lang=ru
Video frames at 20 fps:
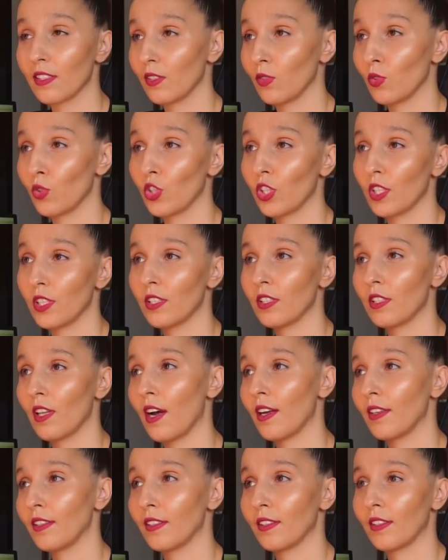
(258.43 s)
уже
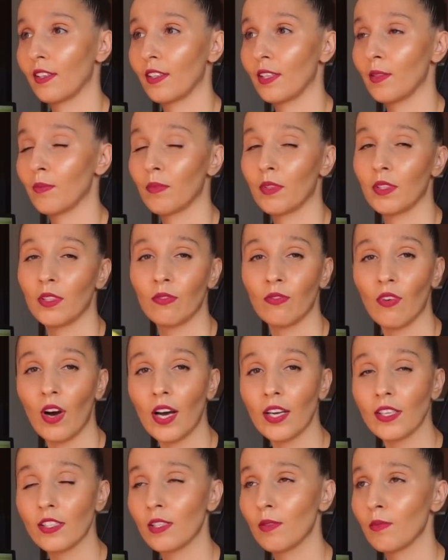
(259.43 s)
станет каким-то
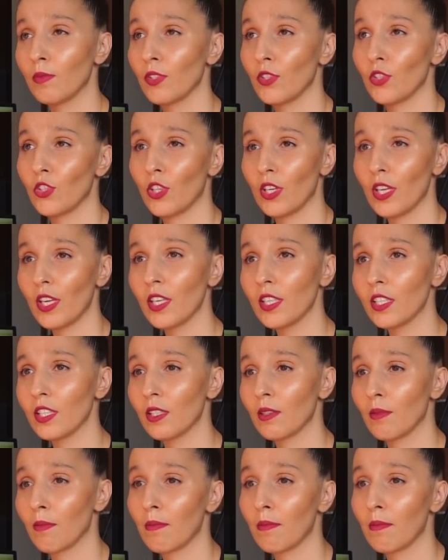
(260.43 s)
неважным, неинтересным,